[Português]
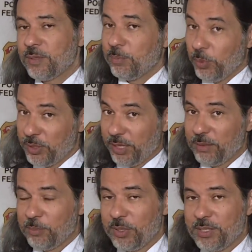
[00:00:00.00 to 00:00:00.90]
podendo
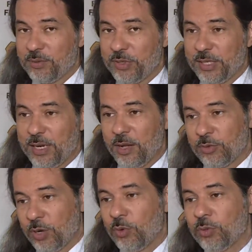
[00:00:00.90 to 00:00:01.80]
a Polícia Federal,
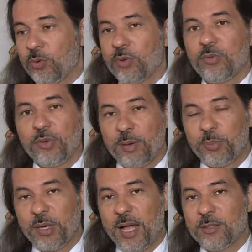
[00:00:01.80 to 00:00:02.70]
de acordo com o que for
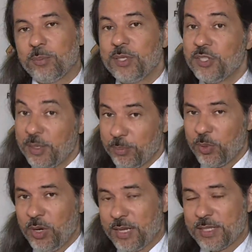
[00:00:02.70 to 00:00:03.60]
apurado, pedir a
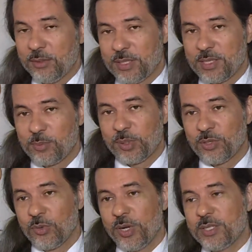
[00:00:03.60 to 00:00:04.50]
prorrogação dessas
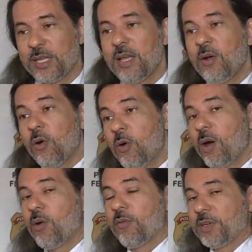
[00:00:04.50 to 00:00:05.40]
prisões ou a
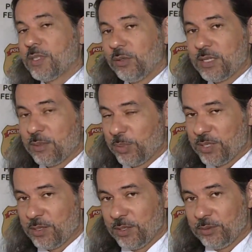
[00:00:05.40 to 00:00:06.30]
conversão dessa
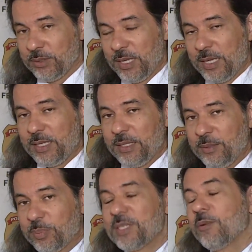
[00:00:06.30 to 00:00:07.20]
prisão em
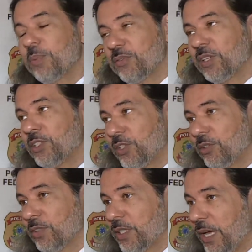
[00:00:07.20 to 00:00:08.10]
prisão
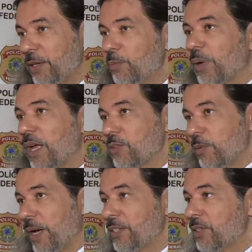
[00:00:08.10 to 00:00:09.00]
preventiva, que aí o prazo é
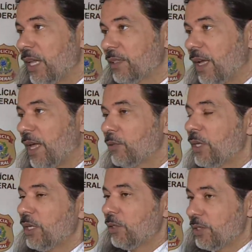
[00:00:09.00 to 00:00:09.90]
mais dilatado,
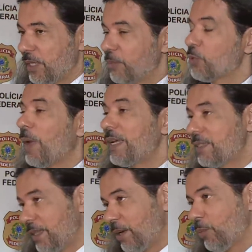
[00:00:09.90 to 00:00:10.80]
nós teremos mais
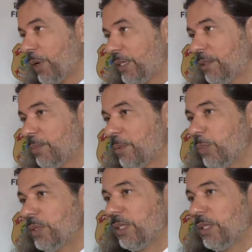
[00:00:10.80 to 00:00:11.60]
tempo ainda para poder